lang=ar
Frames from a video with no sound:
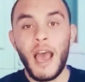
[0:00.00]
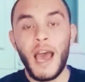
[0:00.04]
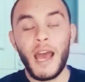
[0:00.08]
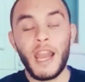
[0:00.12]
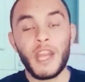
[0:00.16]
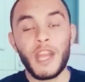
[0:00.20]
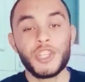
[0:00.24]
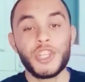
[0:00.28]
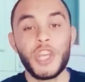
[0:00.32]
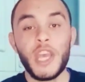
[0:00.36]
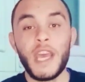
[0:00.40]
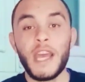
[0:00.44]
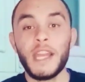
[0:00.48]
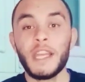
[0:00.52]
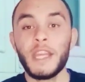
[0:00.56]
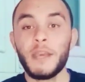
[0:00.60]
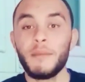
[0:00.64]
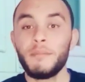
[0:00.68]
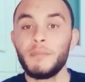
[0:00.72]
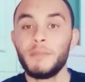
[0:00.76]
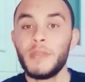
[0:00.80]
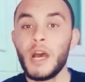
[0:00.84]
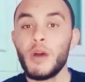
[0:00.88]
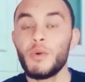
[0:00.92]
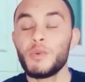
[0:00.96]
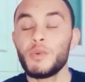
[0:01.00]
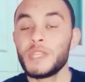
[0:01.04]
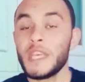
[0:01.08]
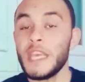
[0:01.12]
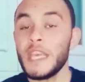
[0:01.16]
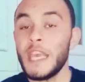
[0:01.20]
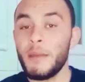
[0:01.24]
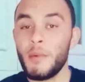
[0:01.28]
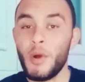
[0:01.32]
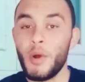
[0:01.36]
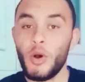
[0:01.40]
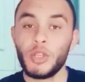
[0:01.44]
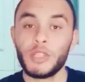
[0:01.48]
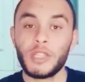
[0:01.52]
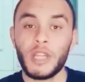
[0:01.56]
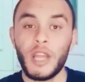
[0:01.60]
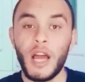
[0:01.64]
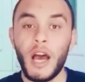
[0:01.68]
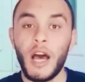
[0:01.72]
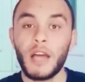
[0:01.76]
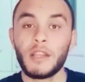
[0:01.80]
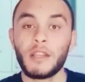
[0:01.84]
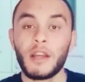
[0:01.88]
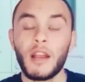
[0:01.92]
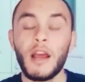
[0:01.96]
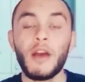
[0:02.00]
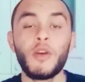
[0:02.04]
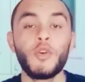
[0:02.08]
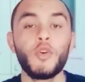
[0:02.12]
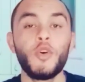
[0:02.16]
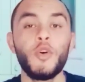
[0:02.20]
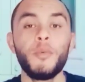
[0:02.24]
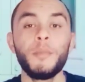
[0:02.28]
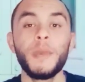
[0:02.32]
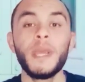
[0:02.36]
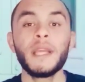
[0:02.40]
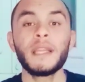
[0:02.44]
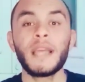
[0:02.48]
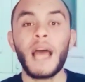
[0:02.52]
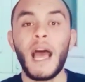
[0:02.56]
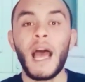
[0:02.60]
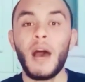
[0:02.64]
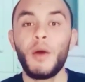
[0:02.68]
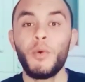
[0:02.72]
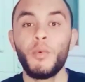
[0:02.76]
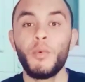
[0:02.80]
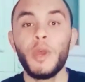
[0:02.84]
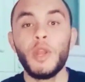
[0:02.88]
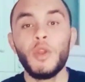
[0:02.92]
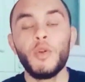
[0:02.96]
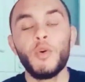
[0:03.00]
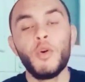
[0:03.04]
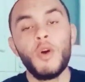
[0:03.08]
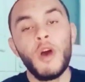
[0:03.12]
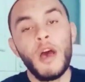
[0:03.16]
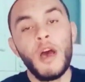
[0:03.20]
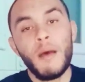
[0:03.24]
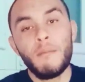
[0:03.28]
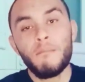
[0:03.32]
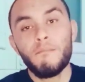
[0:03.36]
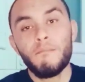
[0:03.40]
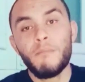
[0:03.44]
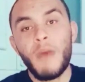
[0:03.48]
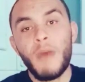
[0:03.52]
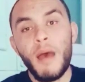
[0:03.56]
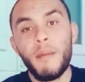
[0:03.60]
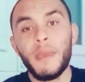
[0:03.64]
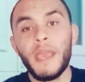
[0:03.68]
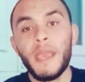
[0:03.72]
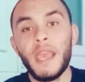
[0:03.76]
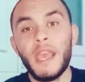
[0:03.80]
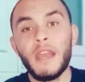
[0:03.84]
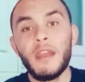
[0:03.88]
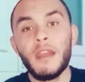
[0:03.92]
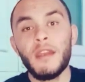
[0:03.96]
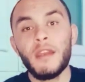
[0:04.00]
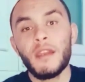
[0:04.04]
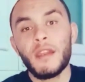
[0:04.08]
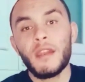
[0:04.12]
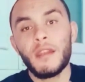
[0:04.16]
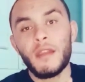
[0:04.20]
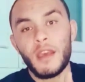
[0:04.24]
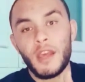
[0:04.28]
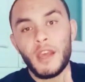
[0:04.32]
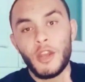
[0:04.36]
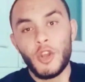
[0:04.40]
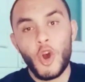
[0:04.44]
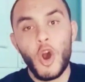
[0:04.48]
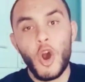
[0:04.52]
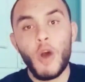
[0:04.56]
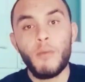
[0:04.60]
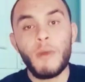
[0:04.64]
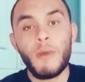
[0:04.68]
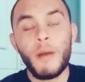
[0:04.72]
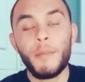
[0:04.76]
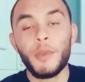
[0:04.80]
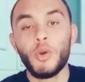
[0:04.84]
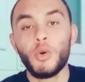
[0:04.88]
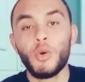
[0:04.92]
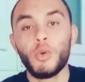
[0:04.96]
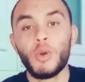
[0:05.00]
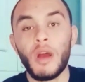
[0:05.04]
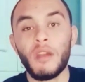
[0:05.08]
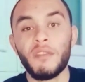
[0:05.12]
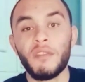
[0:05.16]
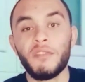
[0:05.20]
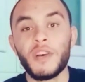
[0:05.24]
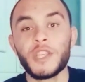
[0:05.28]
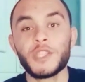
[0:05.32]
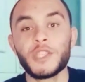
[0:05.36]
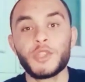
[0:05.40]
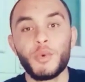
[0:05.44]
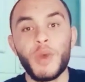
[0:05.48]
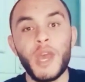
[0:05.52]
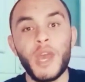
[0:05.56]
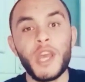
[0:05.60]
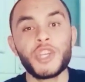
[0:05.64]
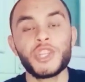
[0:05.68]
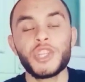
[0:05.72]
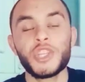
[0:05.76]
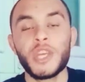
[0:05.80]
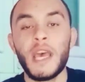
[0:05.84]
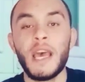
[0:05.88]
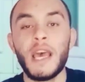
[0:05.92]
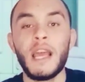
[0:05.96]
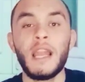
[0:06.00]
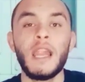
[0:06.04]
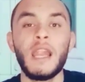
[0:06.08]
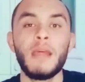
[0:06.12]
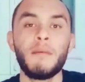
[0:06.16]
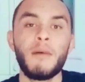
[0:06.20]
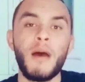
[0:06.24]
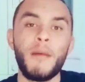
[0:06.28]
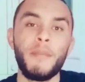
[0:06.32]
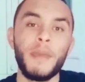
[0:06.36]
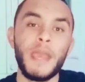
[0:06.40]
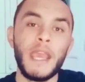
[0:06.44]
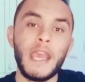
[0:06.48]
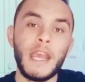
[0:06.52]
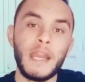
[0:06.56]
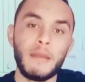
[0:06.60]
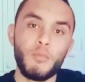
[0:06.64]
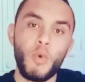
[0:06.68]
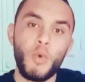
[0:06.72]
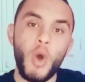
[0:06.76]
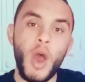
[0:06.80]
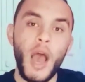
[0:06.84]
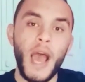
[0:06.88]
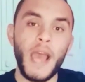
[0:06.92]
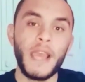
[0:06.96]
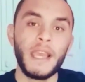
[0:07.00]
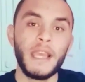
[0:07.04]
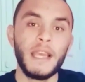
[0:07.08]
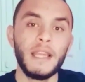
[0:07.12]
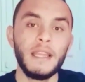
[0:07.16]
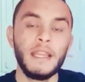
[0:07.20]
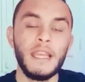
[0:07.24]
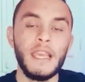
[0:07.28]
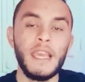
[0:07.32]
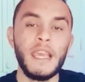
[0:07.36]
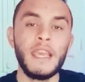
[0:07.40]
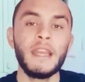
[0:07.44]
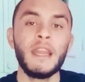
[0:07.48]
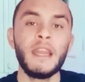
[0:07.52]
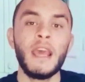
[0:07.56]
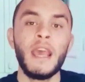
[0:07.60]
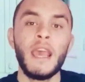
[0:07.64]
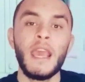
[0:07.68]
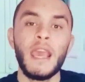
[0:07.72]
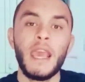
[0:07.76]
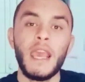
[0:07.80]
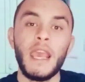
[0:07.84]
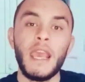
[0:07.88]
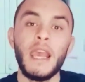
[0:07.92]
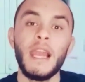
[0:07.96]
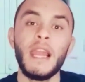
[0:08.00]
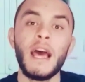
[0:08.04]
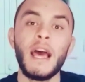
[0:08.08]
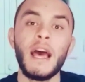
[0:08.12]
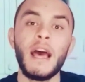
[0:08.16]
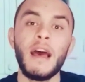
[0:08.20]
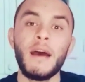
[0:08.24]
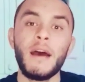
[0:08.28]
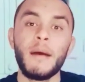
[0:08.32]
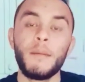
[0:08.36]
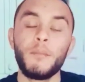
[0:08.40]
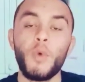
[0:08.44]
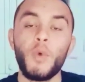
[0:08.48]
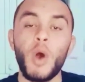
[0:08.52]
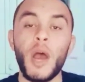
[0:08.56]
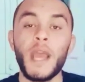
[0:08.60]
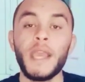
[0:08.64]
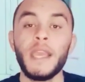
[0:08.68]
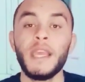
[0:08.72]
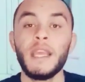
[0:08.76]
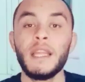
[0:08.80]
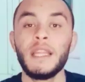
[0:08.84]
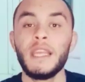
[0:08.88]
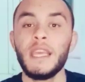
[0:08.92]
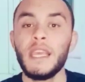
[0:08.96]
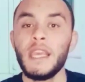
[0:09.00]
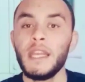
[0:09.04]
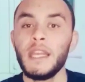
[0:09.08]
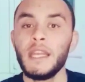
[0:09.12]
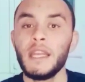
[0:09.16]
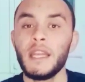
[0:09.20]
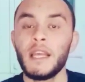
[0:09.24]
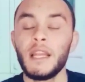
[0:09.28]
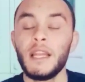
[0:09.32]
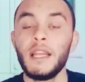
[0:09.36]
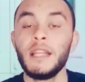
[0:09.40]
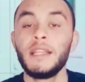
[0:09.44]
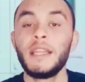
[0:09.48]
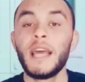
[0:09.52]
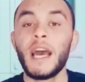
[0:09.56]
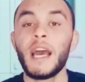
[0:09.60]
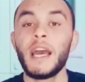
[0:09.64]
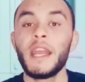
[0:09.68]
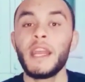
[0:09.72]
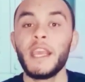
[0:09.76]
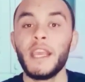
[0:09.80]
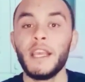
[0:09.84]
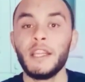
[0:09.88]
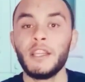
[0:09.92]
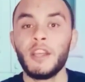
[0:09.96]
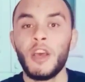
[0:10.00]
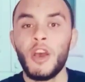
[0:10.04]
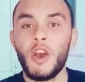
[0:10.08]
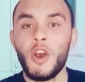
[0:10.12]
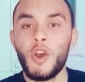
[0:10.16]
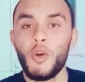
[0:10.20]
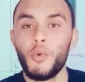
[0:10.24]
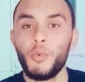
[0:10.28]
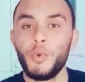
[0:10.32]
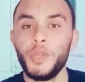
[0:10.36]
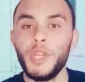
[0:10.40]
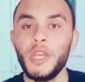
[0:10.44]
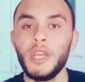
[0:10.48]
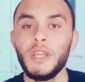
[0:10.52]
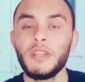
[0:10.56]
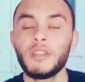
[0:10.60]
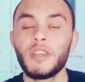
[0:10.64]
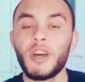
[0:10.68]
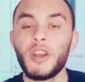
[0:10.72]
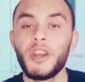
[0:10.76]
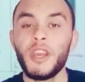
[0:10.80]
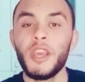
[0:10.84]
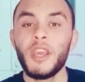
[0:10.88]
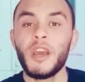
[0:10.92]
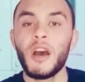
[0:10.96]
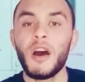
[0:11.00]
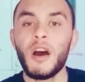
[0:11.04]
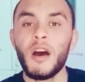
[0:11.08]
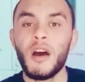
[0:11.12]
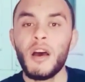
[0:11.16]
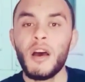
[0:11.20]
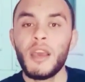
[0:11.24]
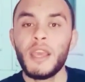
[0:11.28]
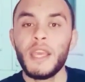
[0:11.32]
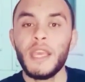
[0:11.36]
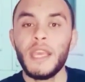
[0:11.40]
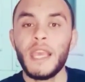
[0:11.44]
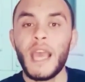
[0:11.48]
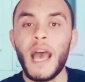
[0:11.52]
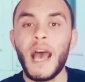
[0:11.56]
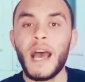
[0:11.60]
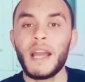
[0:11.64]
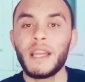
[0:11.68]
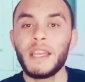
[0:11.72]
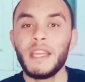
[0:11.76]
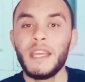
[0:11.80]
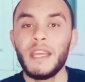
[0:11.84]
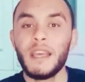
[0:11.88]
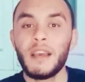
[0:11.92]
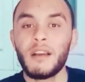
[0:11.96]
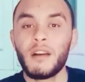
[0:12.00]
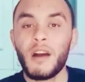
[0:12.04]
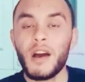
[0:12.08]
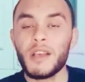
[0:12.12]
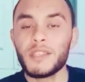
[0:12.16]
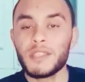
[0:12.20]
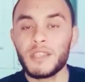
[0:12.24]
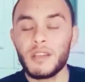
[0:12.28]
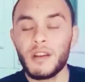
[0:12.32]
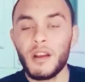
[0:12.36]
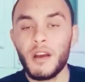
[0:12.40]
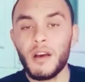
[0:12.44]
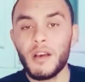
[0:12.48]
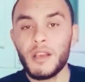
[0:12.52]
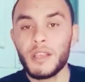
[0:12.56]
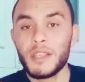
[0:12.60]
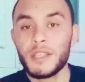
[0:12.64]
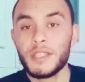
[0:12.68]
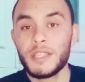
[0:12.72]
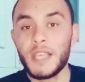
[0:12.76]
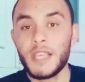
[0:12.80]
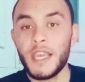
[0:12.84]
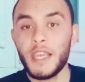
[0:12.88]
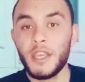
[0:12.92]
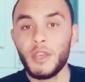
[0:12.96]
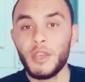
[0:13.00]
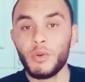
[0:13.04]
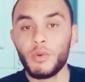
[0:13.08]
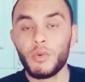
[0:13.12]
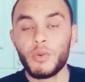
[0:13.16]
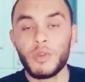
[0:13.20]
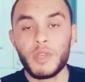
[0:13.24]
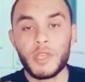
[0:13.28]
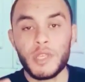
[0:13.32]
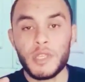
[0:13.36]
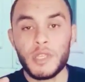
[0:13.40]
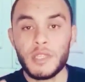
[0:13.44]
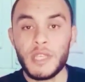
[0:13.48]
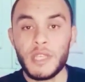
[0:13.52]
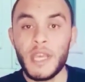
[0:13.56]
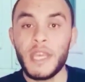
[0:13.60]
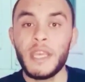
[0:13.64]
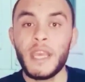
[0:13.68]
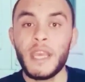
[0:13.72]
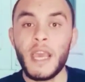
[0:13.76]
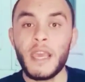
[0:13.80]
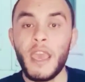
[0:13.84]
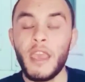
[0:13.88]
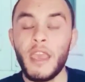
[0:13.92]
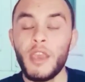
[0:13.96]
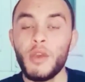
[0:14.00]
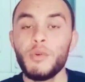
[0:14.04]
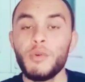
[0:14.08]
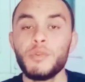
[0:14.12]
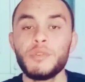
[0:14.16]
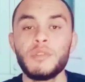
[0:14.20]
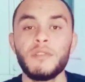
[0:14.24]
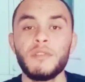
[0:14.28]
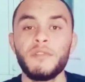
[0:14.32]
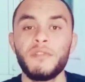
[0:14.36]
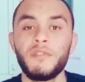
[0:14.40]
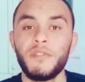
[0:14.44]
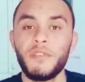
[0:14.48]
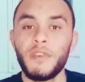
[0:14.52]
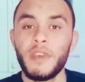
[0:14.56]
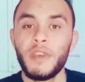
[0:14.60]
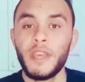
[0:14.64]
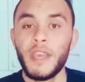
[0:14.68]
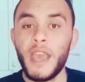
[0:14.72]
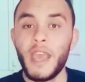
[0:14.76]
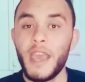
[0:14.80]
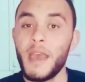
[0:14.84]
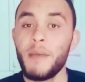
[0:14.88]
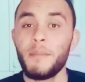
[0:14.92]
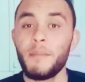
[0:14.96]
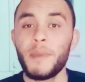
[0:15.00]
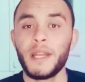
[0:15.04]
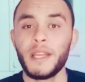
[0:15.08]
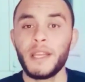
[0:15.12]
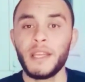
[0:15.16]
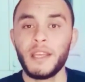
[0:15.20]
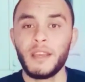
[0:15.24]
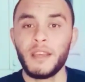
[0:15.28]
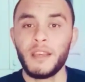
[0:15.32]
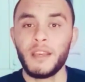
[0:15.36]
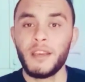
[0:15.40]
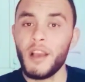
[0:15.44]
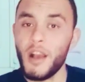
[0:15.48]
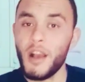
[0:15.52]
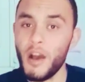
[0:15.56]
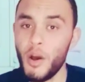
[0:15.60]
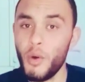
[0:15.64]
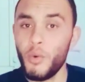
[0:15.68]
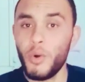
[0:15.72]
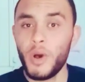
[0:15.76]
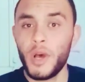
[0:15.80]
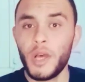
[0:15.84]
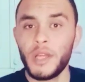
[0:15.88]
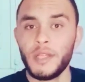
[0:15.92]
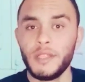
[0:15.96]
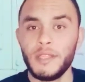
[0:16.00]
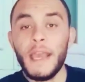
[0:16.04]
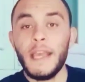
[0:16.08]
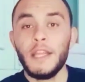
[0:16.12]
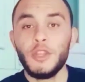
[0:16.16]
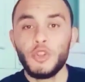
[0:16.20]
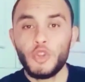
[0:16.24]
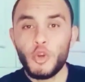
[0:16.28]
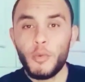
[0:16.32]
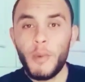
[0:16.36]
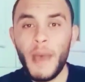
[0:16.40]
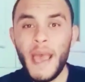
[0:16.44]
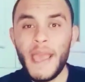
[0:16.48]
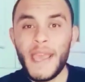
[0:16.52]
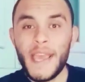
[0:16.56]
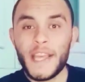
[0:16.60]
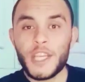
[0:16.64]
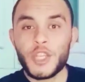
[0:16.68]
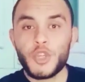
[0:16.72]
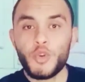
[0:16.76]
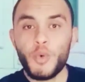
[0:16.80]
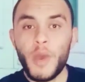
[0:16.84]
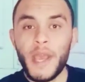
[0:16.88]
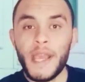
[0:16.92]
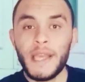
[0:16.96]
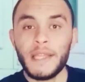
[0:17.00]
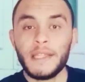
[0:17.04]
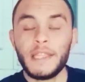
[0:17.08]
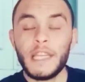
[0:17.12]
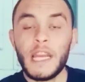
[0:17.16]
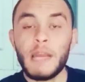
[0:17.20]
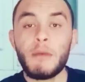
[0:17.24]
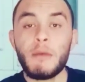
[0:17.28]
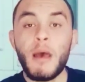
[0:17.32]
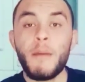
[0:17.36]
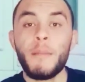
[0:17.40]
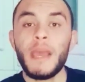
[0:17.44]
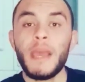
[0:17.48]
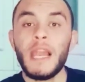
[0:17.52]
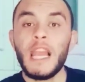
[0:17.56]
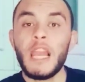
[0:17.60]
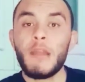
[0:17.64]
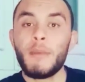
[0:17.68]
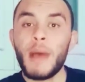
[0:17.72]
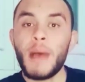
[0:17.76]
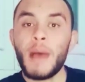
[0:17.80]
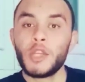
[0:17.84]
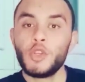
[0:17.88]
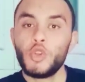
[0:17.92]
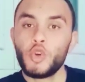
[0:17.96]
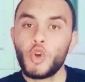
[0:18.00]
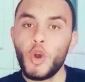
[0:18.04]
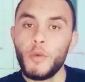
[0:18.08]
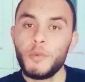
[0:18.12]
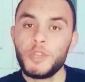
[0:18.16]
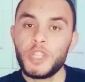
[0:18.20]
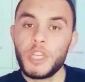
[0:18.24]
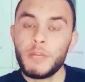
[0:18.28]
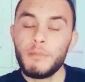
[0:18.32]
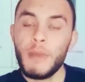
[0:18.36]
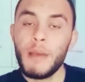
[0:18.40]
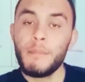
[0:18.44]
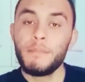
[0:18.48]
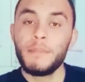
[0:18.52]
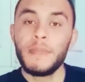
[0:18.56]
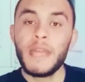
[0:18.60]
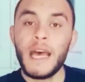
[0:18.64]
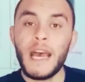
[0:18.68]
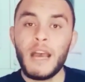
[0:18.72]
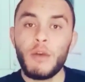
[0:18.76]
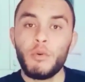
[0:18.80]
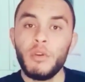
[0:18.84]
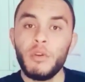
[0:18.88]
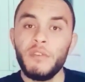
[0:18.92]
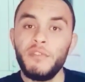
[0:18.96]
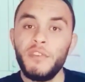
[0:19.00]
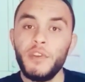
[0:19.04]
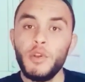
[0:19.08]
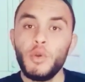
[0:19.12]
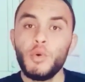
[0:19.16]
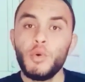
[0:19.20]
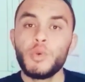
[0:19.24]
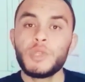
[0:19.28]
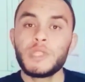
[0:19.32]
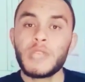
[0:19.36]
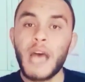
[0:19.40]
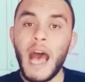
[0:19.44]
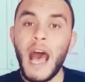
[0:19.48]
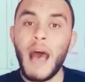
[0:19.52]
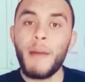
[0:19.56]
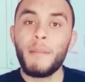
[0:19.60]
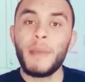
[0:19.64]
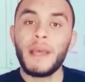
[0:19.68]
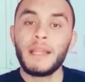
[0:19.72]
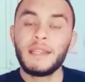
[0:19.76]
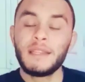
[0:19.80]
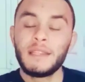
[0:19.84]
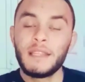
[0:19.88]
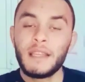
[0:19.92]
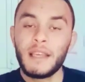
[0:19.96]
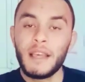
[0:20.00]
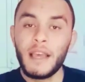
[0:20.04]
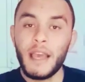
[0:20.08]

علشان يبداوا زي ما قلت لحضراتكم يتحولوا ما بين ان هم بيقولوا الفاظ وحشه لما بين محايدين الى مؤيدين لتغريد ودي طريقه يعني قذره زيه زيك يا يوسف يا يمني يا قواد انتوا بقى يا شويه رمم اللي ما عندكمش مبدا والفلوس عمت